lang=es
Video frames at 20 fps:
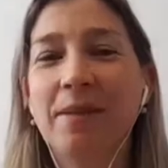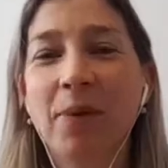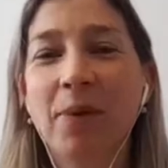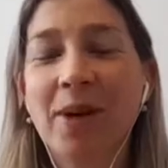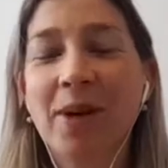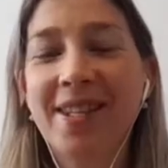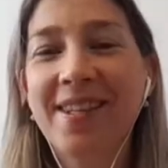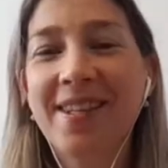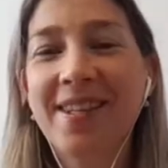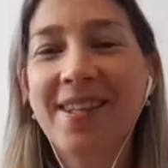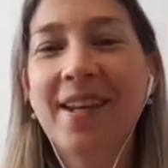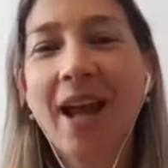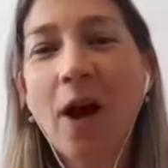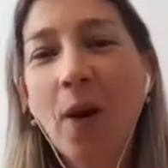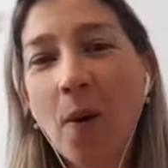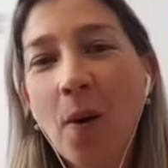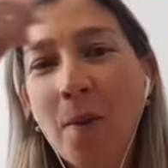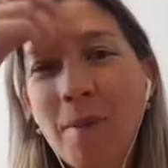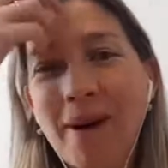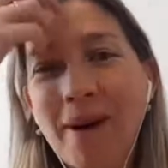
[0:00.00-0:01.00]
Puedo hacer la
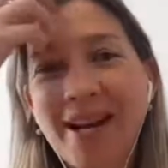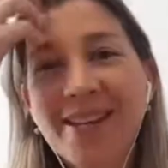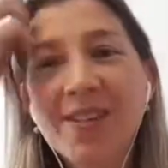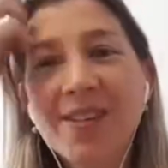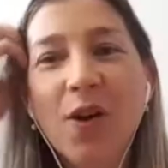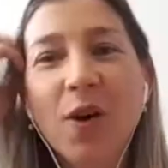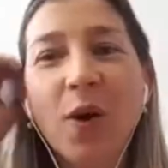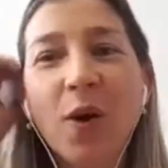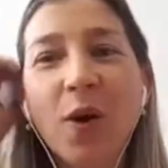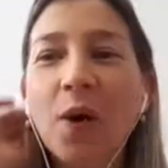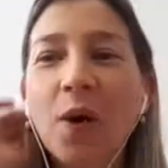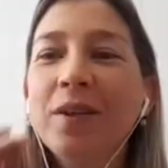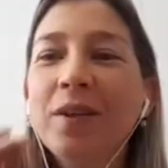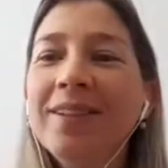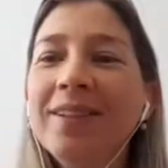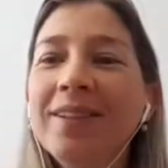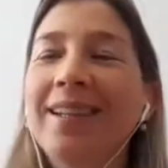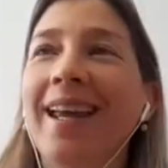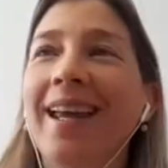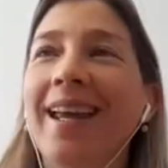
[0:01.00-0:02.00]
comparación
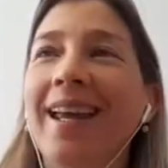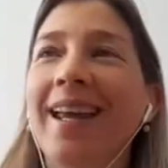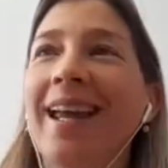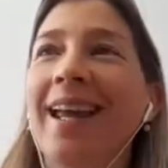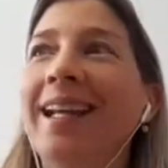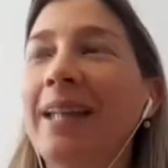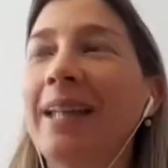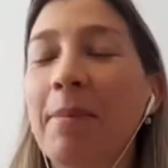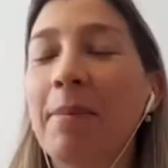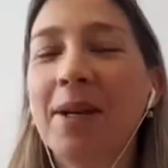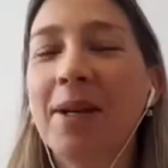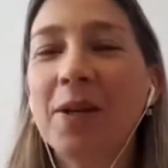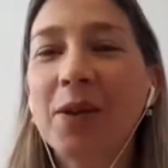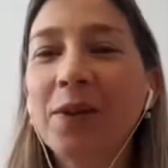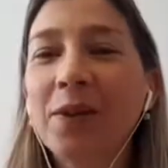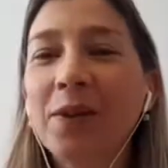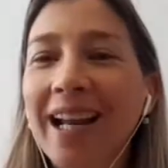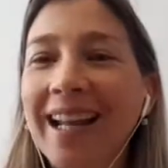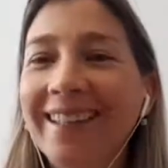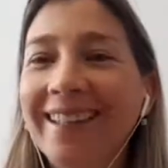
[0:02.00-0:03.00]
con el tamaño
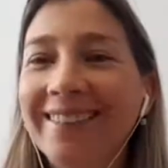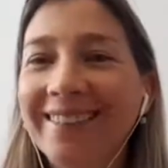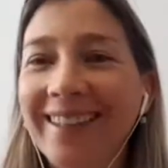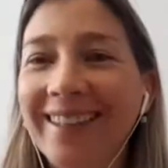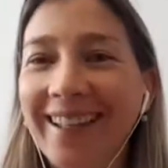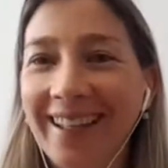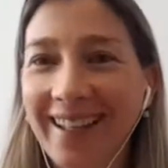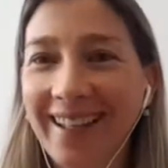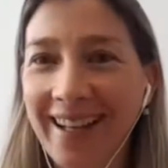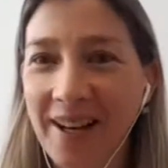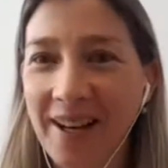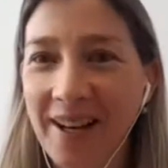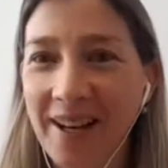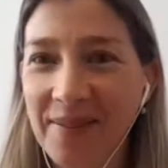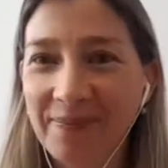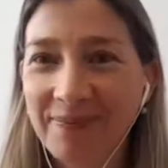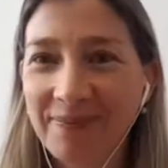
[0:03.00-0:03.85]
de una lenteja.